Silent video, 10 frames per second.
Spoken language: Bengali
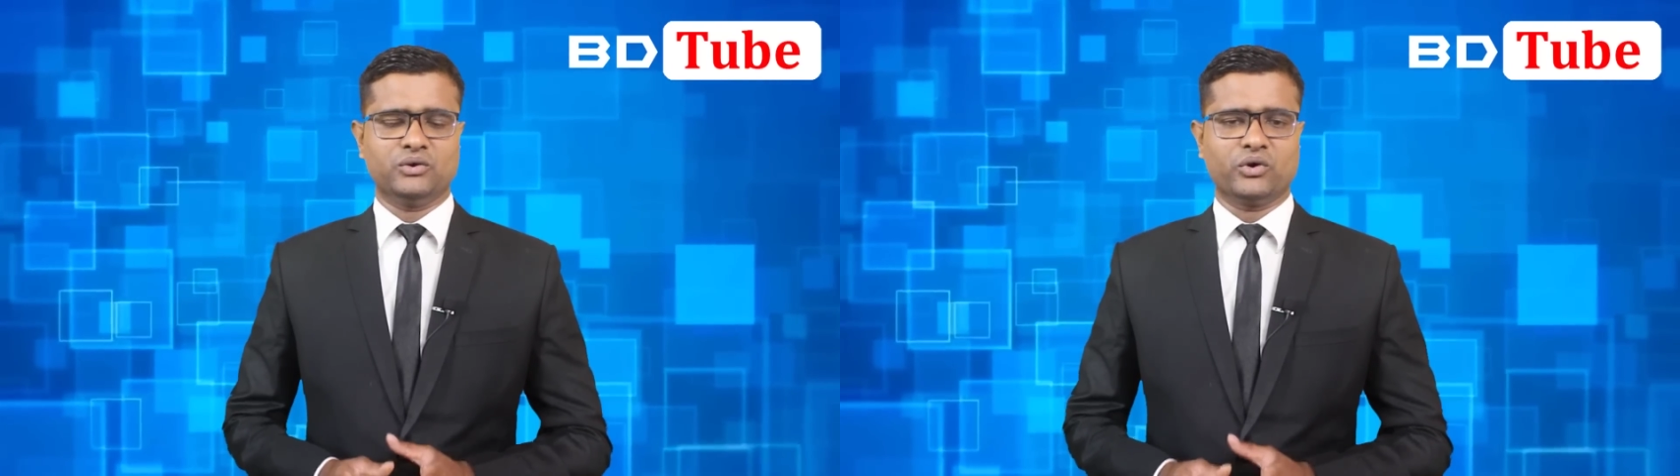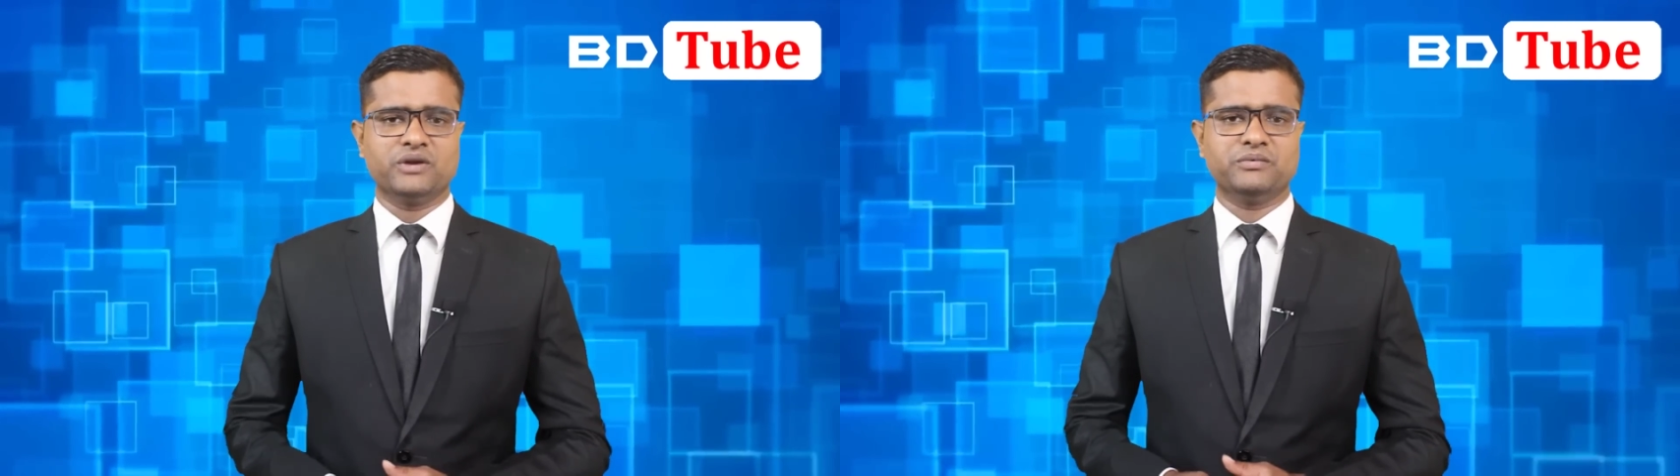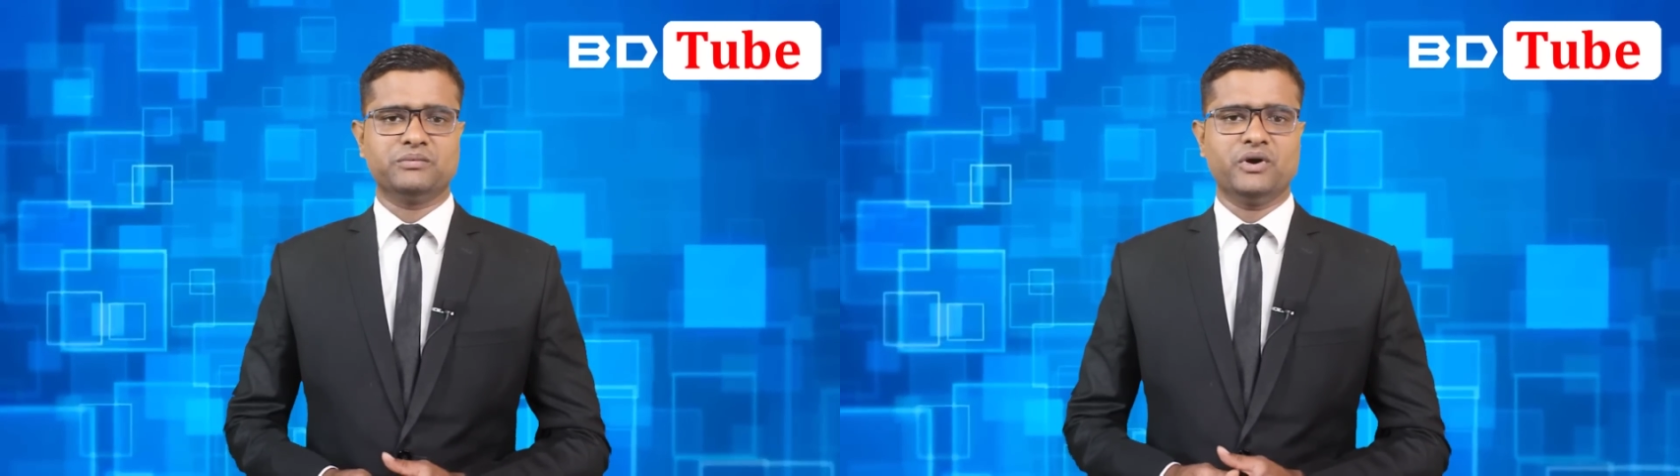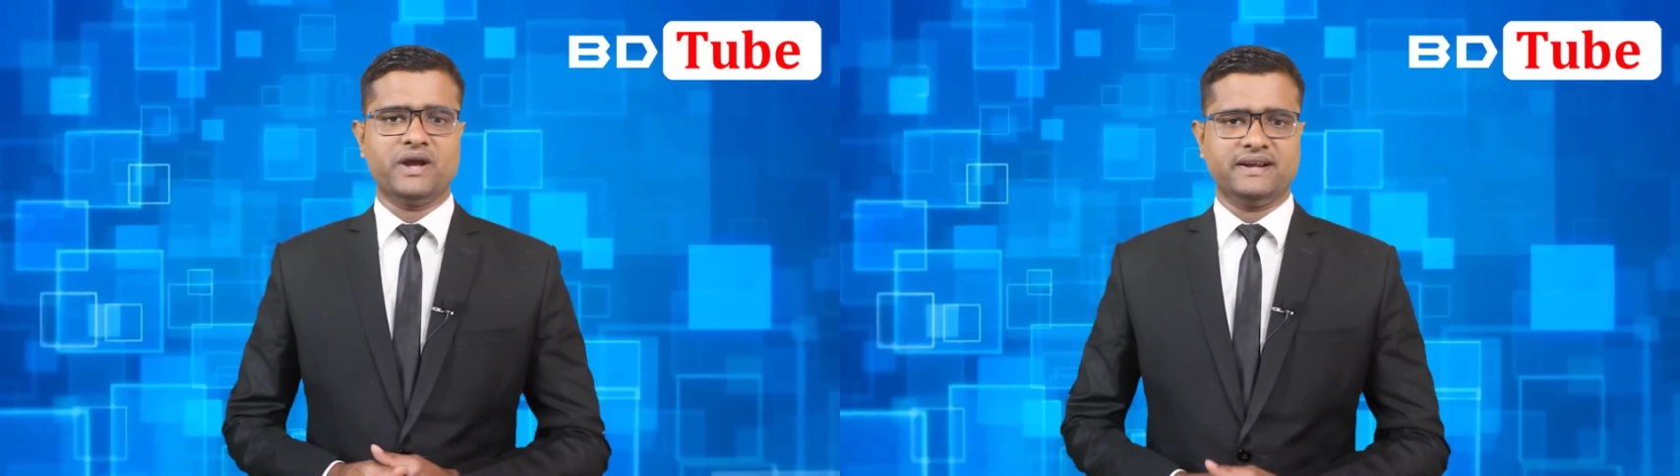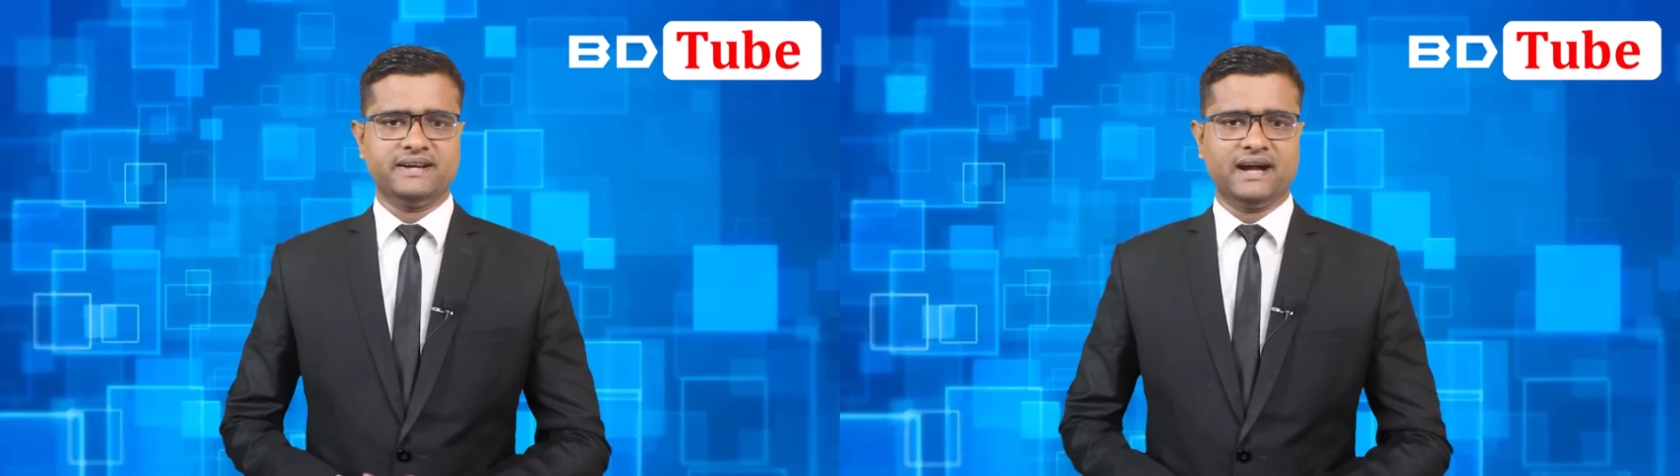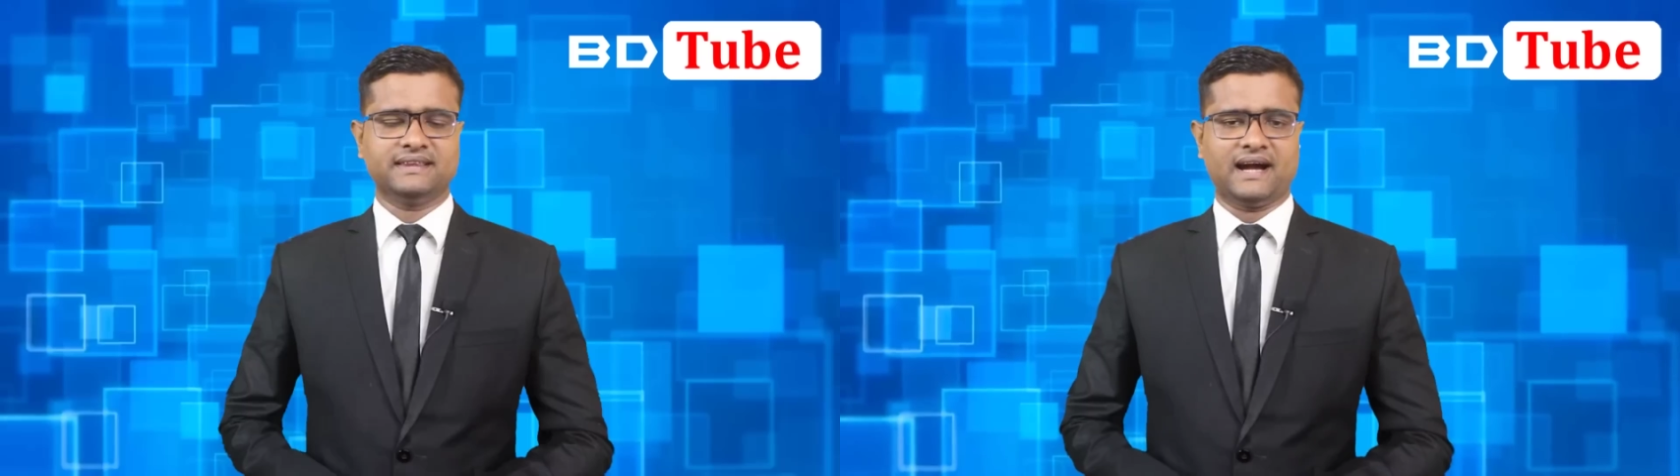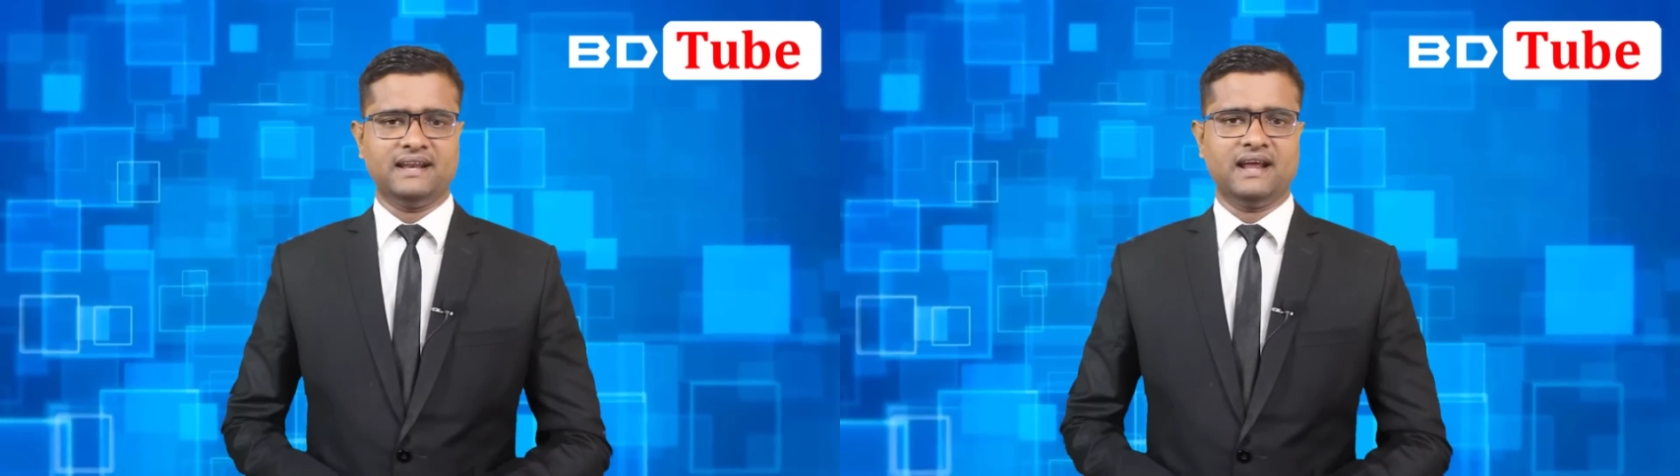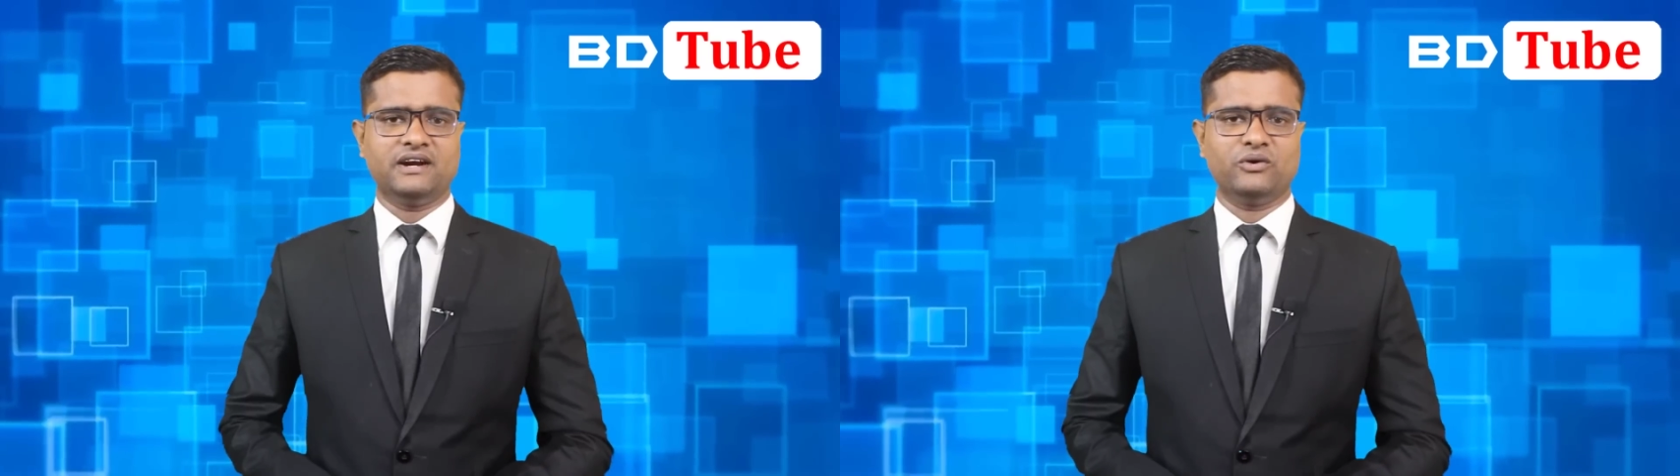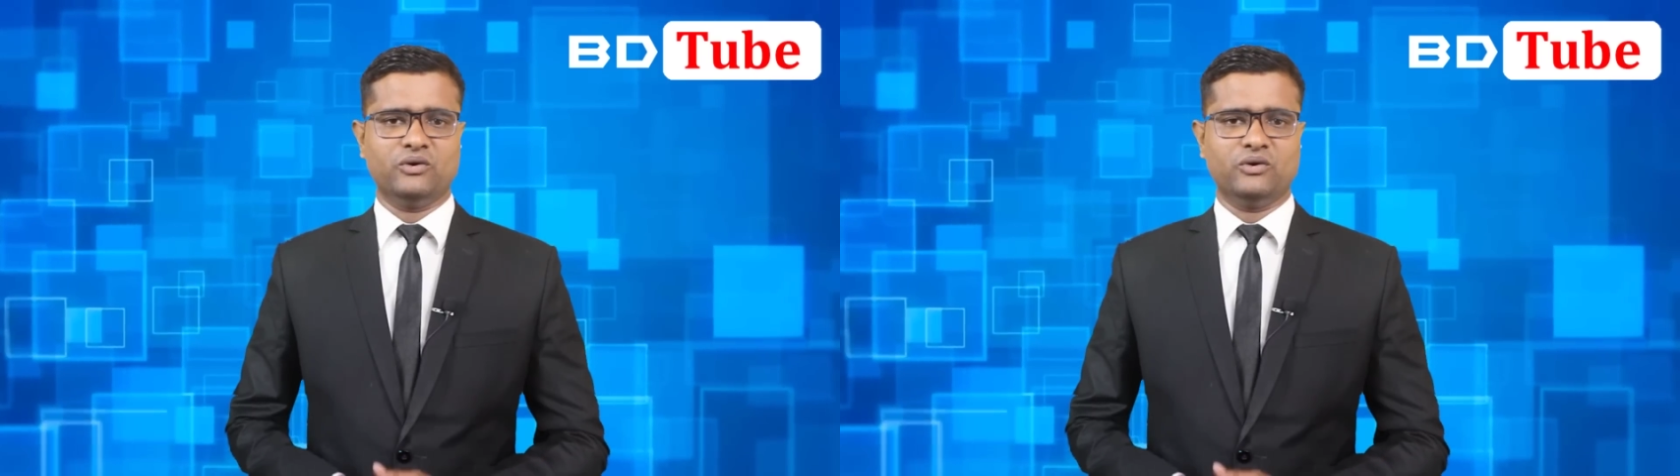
দক্ষিণ পূর্ব এশিয়ায় থাইল্যান্ড